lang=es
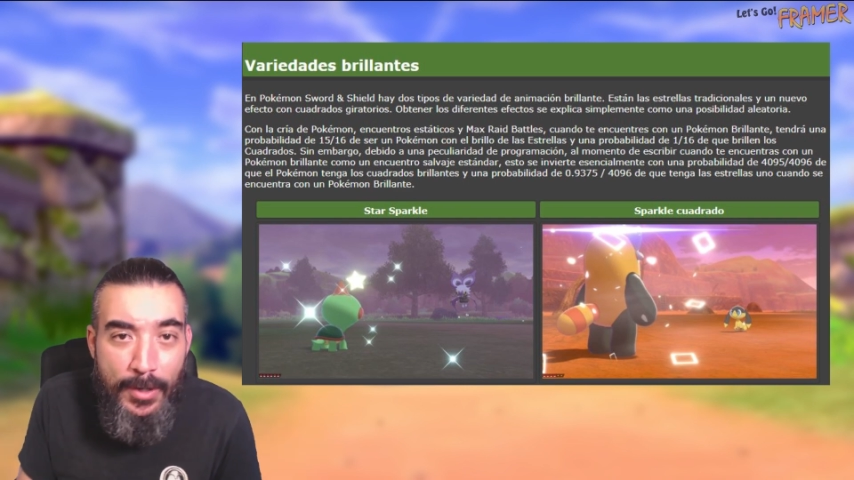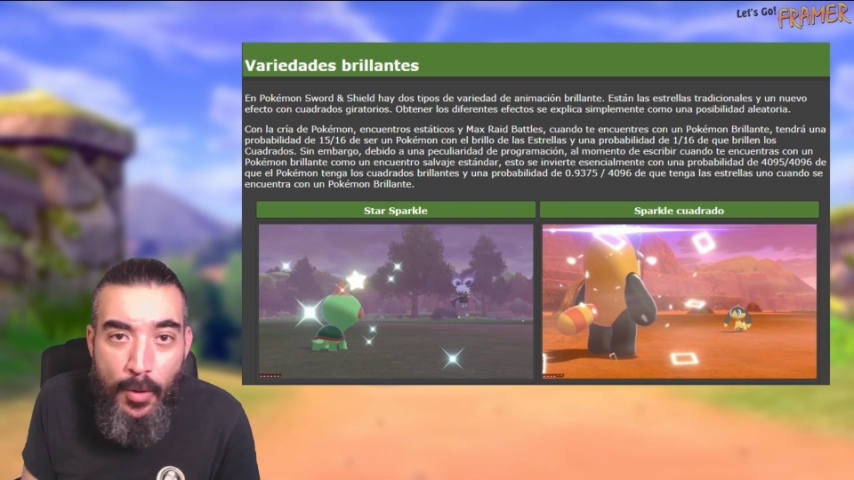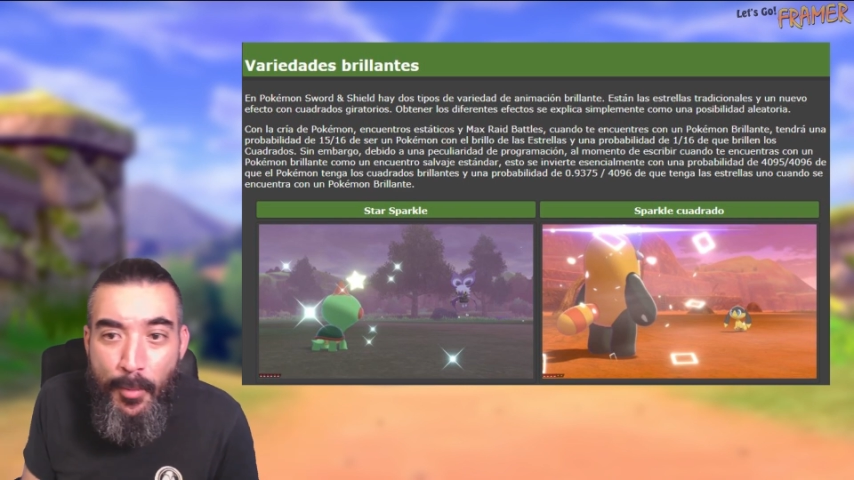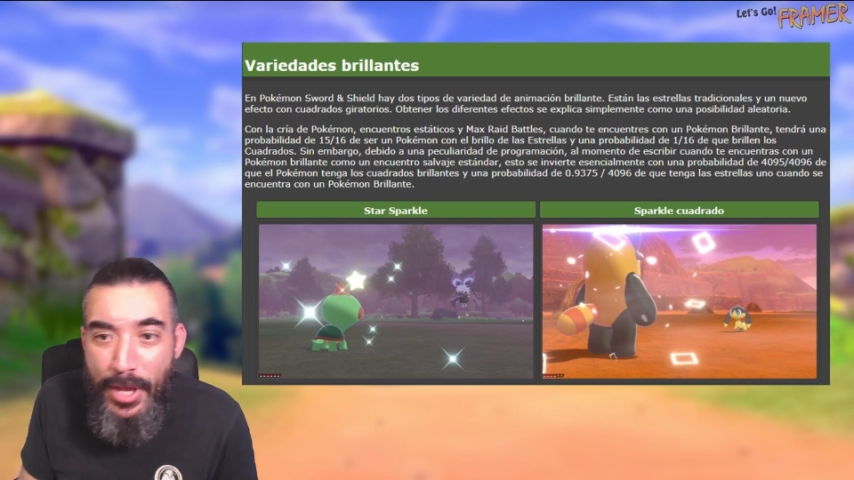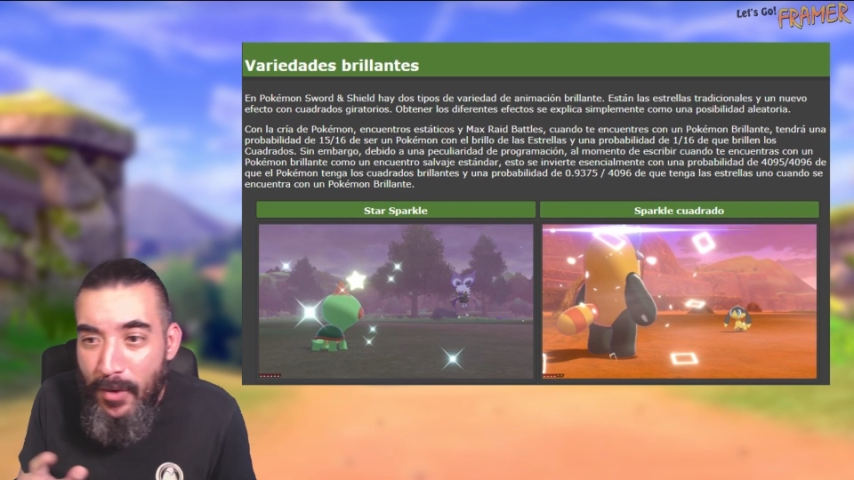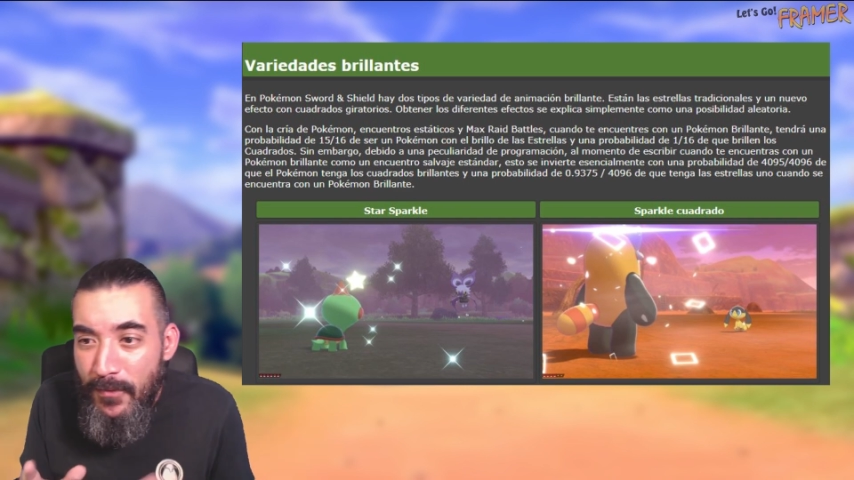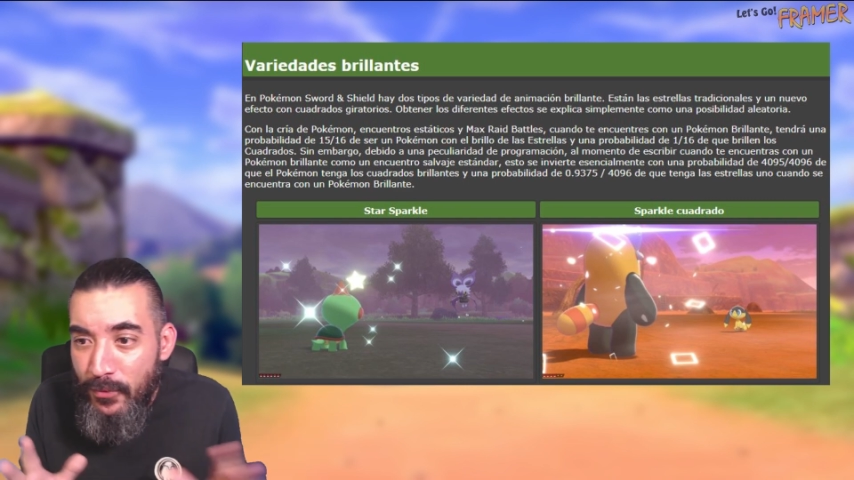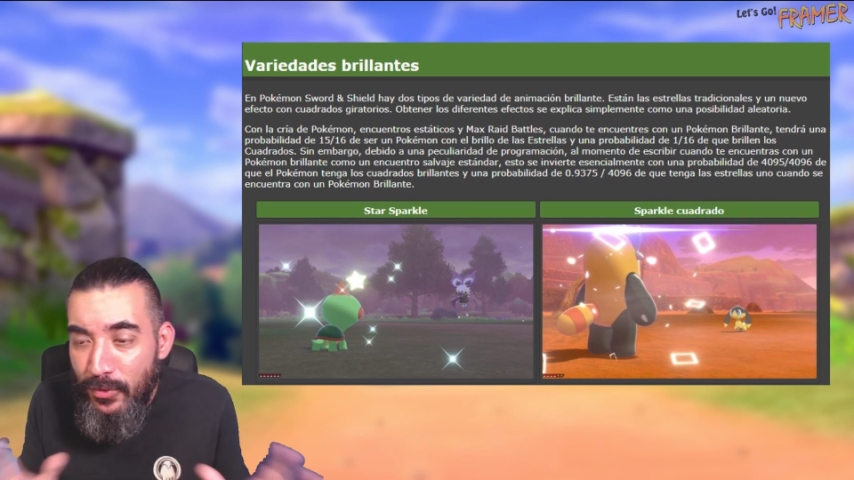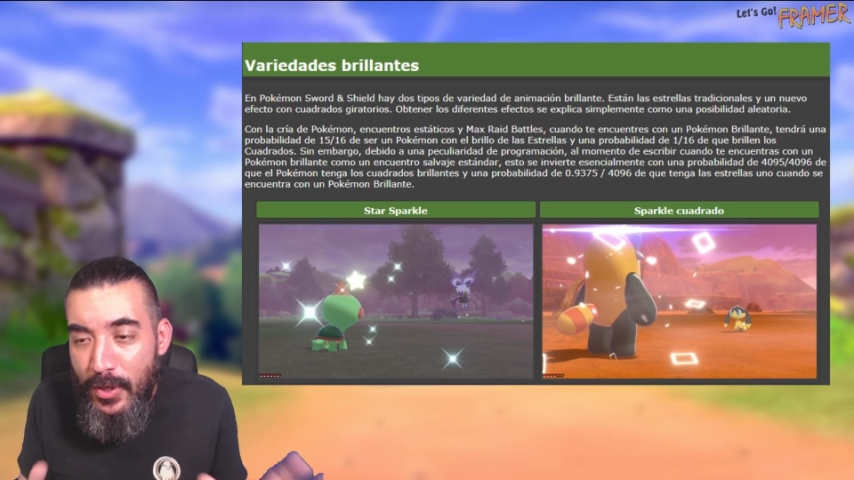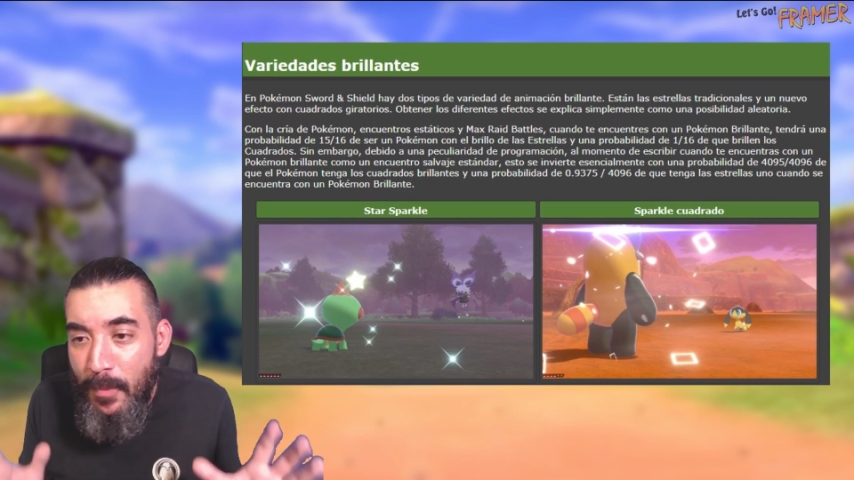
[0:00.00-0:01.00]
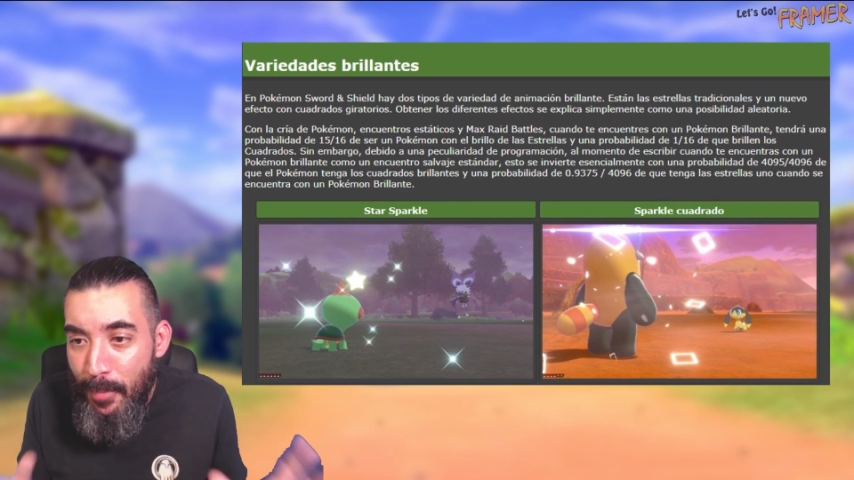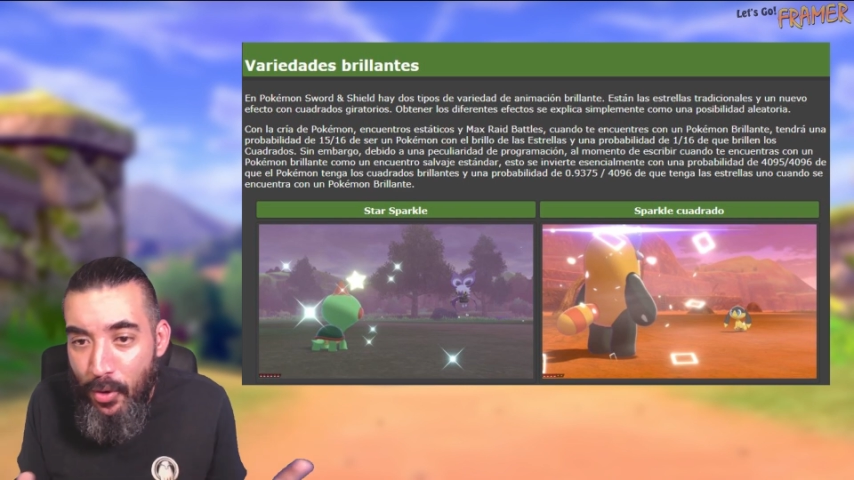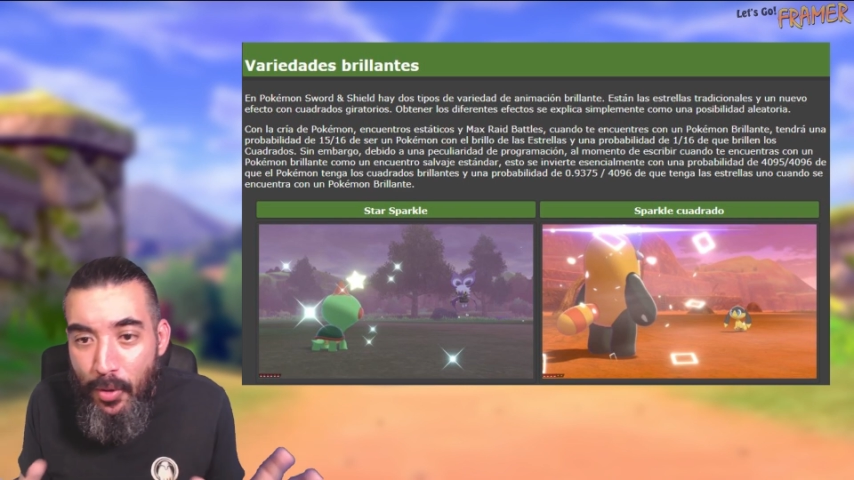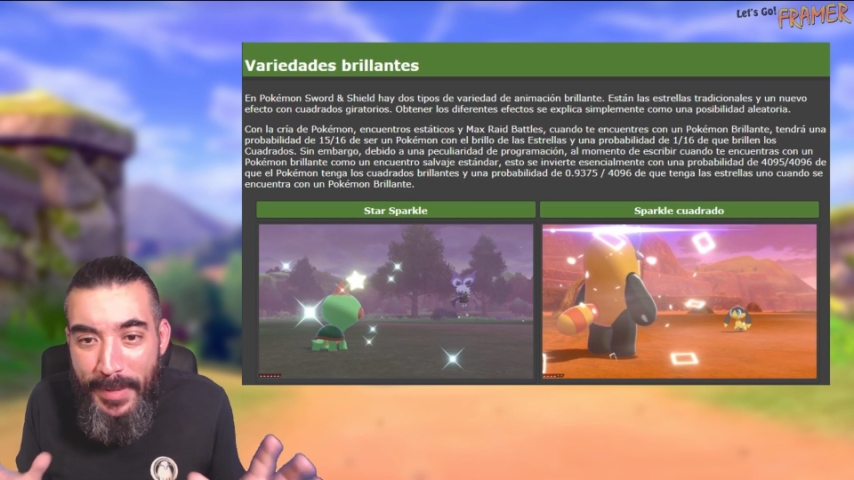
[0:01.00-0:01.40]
los voy a confundir un poco,